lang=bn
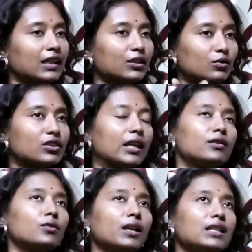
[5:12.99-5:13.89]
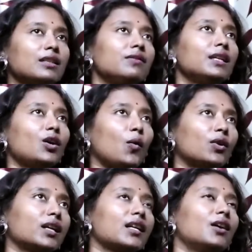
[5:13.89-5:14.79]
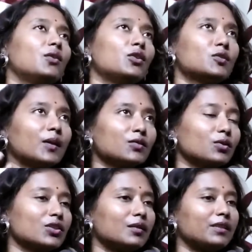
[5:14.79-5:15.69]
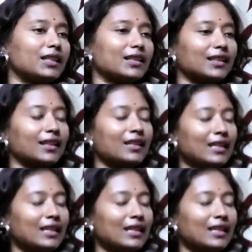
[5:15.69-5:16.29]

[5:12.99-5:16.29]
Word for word: কিন্তু যেহেতু এই টিভি খবরের কাগজ বা সোশ্যাল মিডিয়াতে